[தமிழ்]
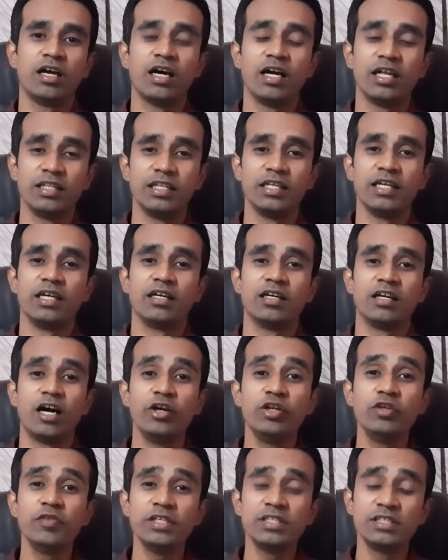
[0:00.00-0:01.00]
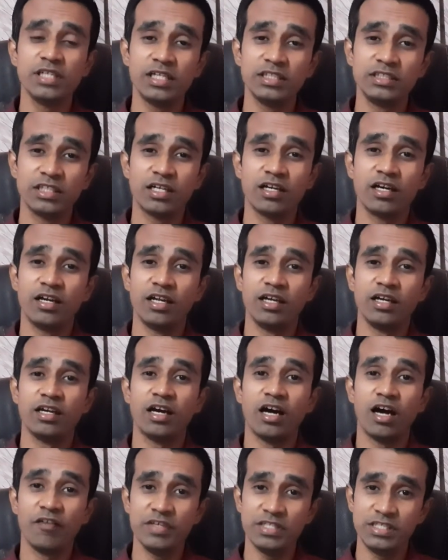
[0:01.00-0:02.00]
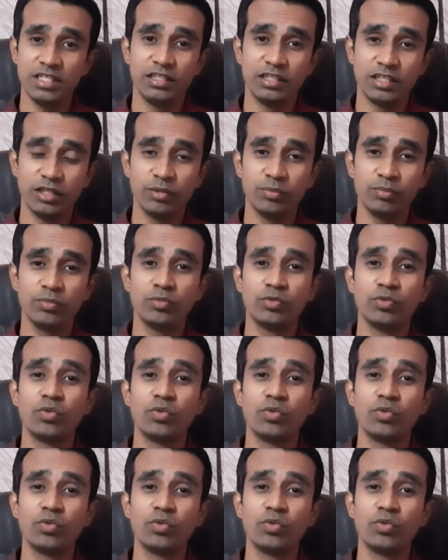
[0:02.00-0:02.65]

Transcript: அந்த அறுவை சிகிச்சைக்கான அவசியத்தையும்